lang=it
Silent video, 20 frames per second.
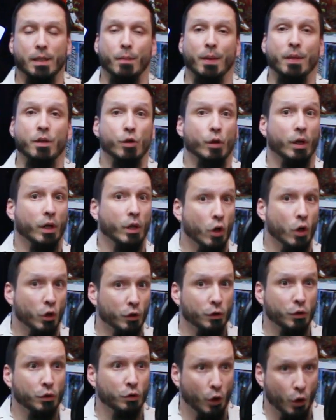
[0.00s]
espansione,
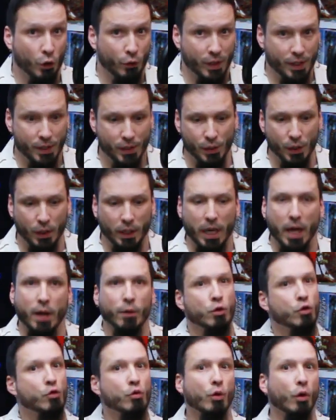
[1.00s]
Ghost Stories, che
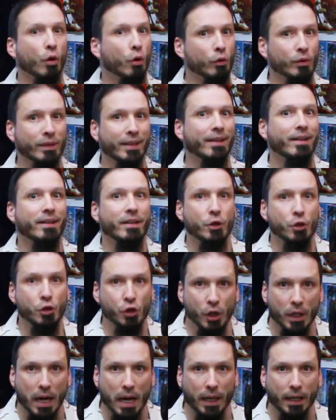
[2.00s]
aggiungono degli
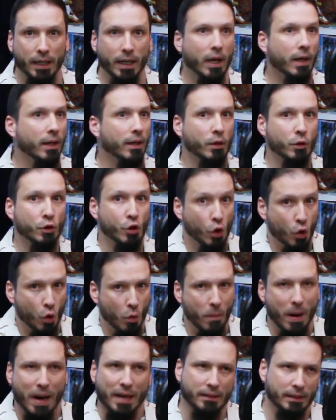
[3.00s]
scenari al
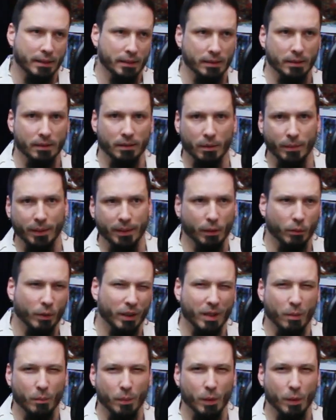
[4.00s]
gioco base, essenzialmente qualche